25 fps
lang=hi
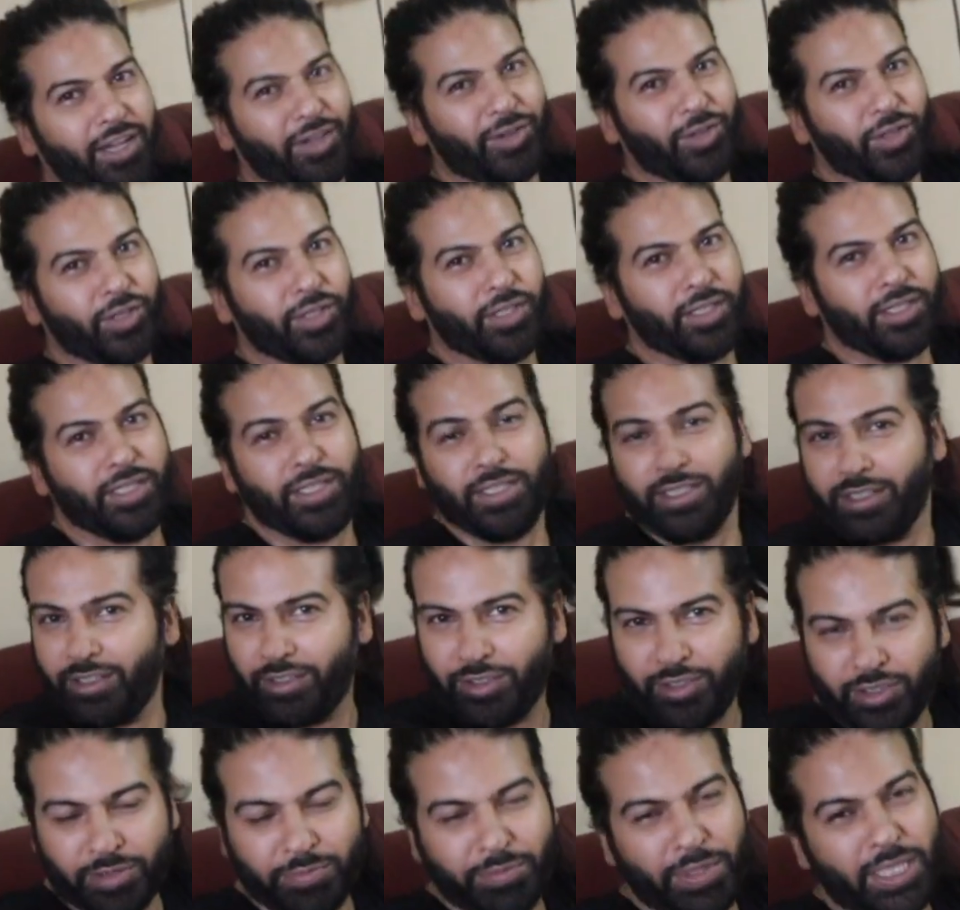
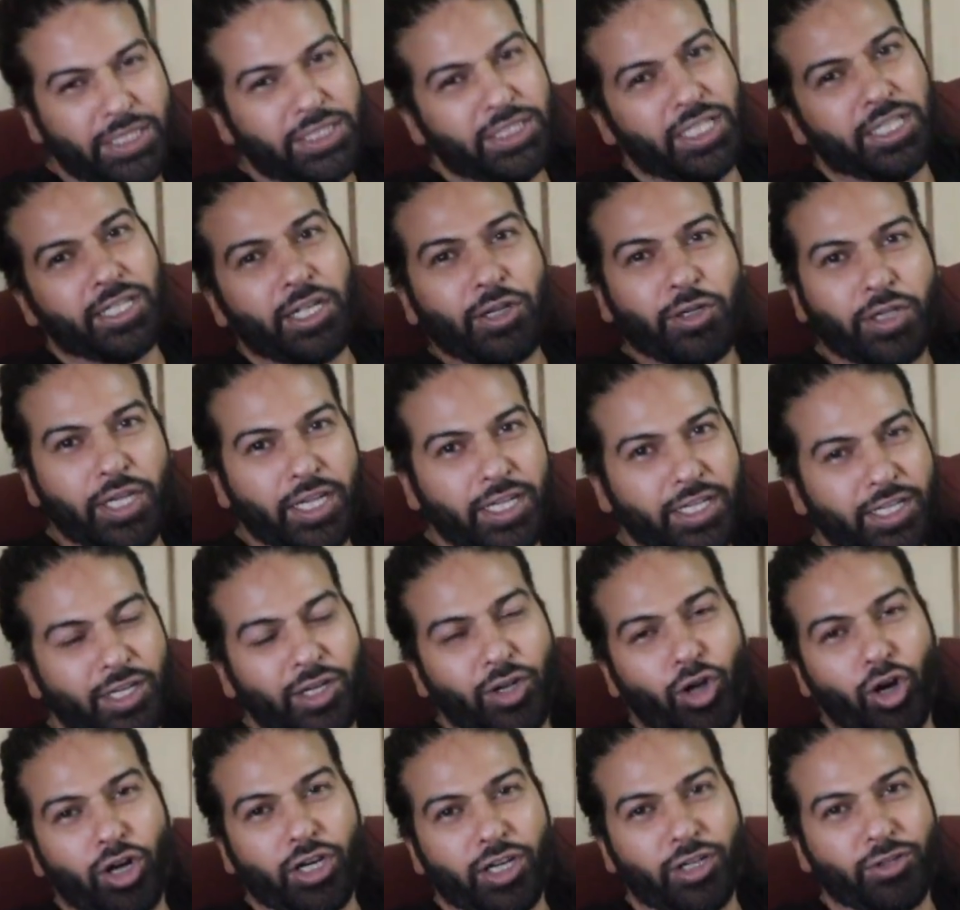हूँ और मैं चाहता हूँ यार ये
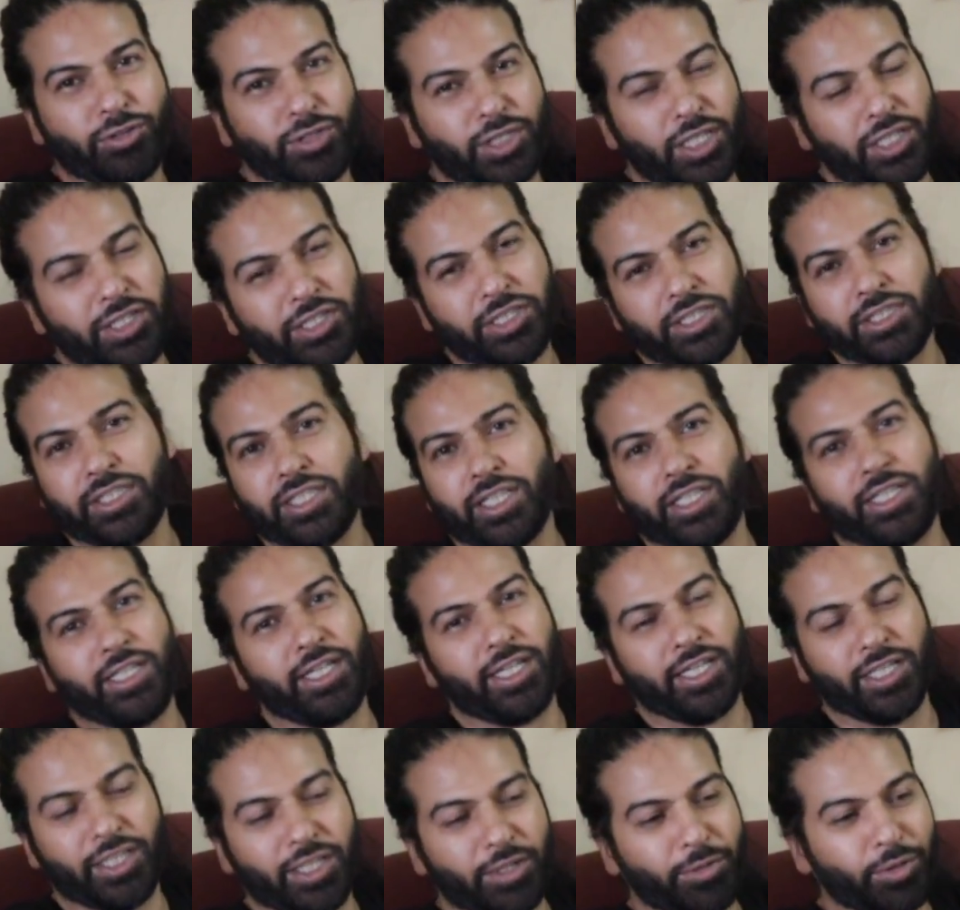लॉकडाउन जल्दी से
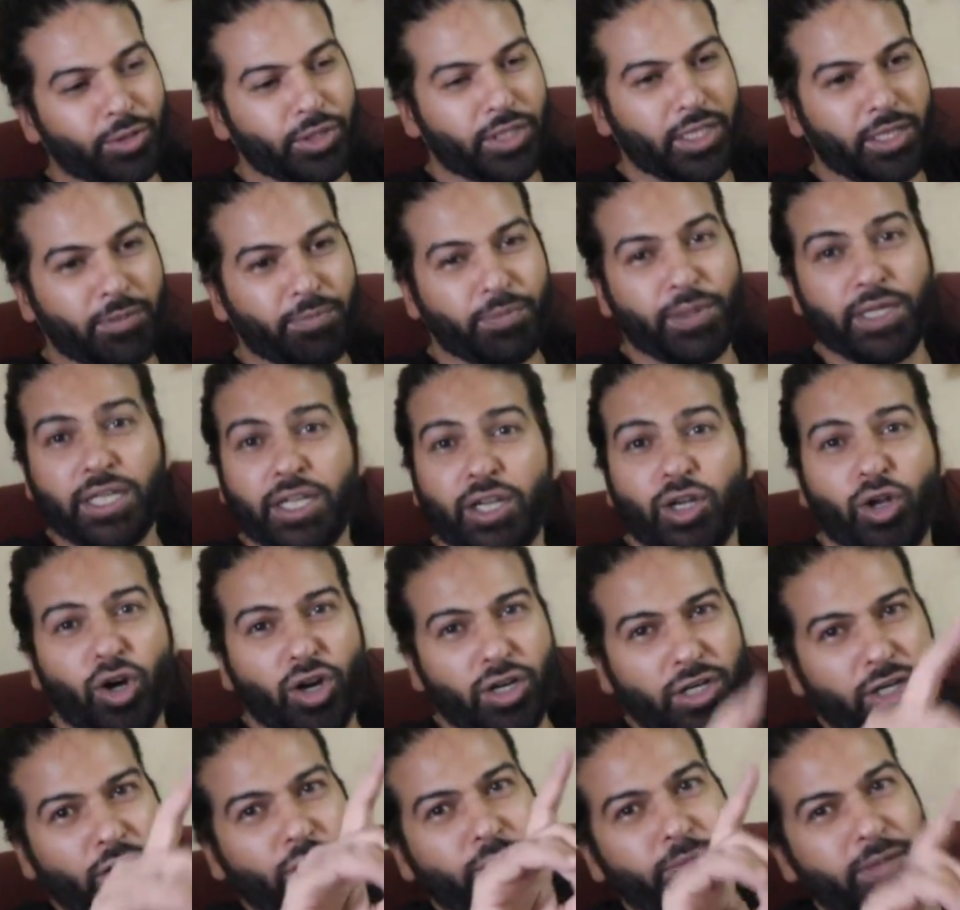जल्दी ख़त्म हो जाए पर ये
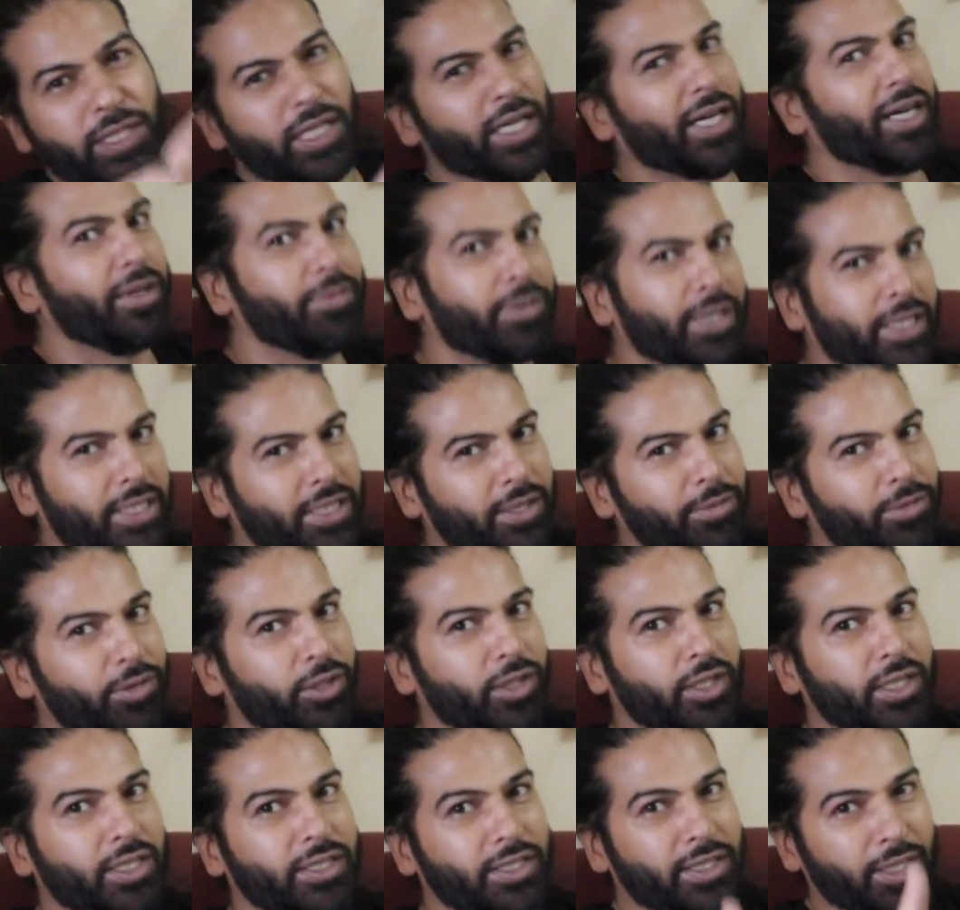लॉकडाउन पता कब ख़त्म
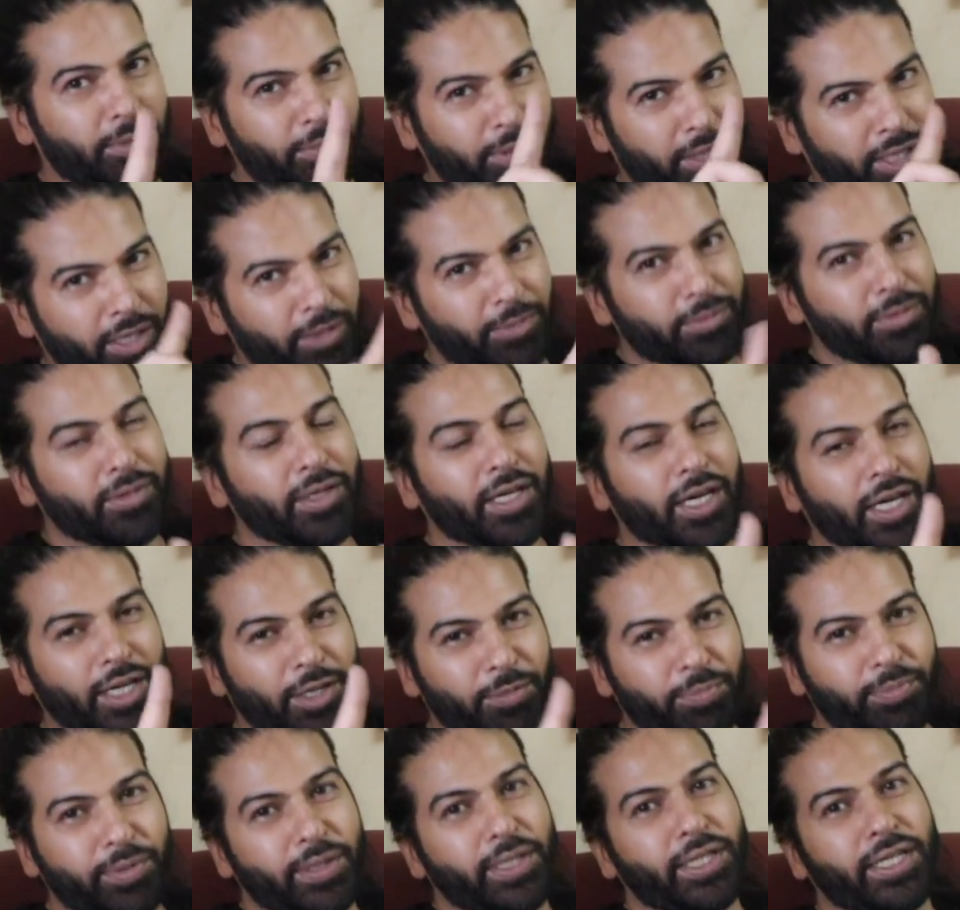होएगा जब हम घर
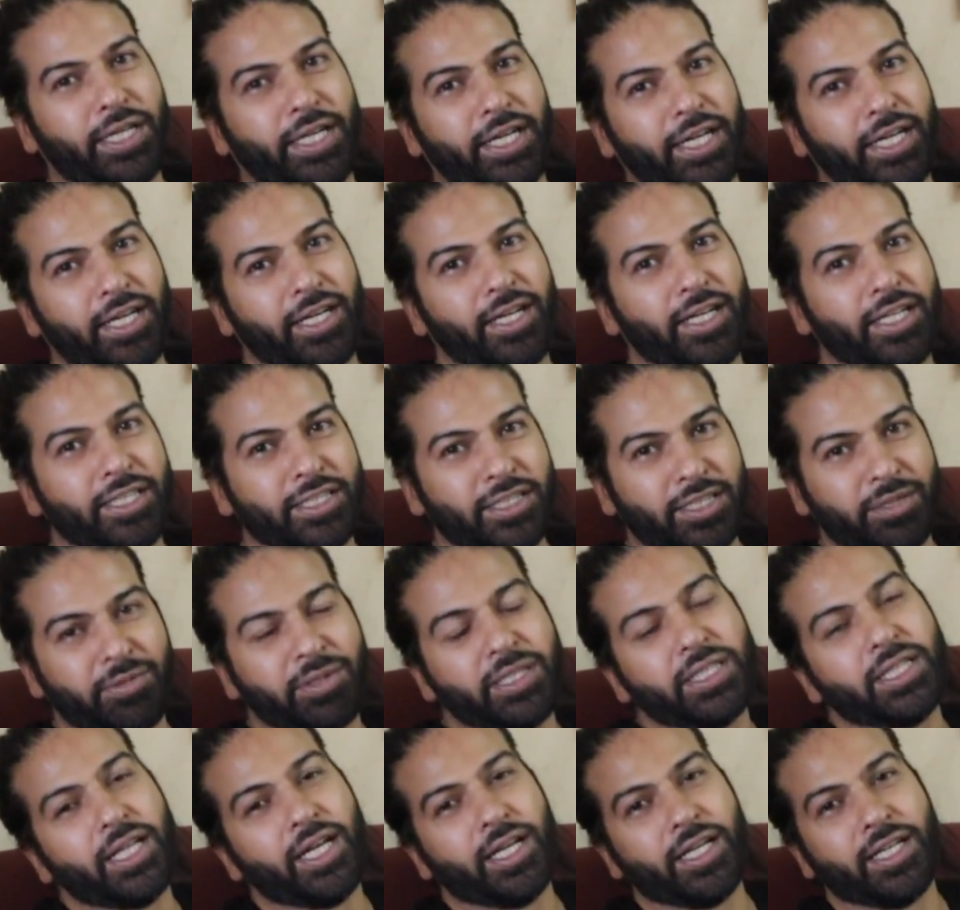पर टिक कर
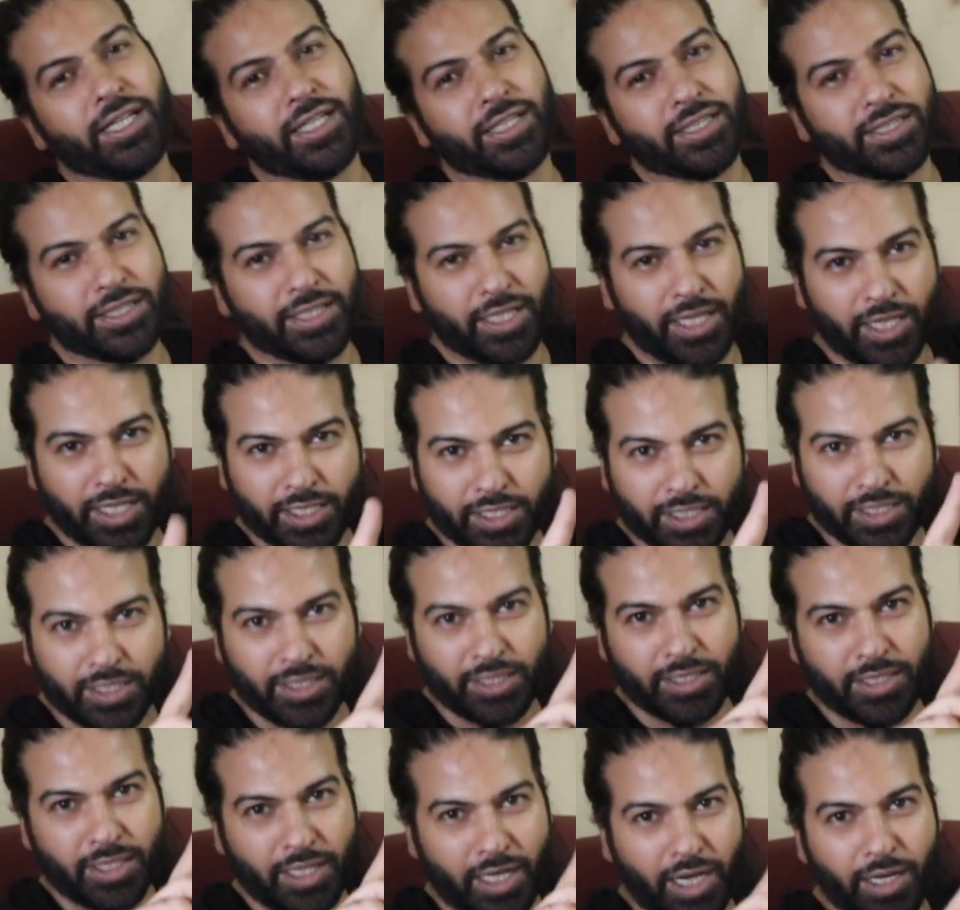समझदारी के साथ
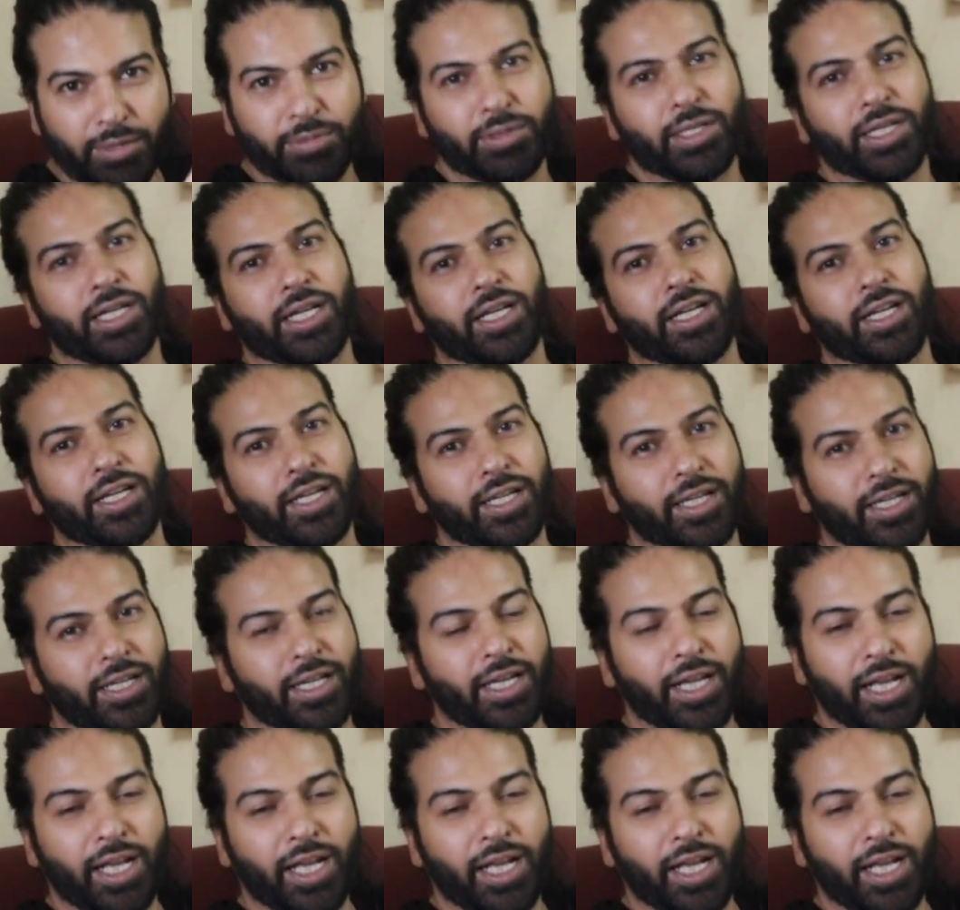काम करेंगे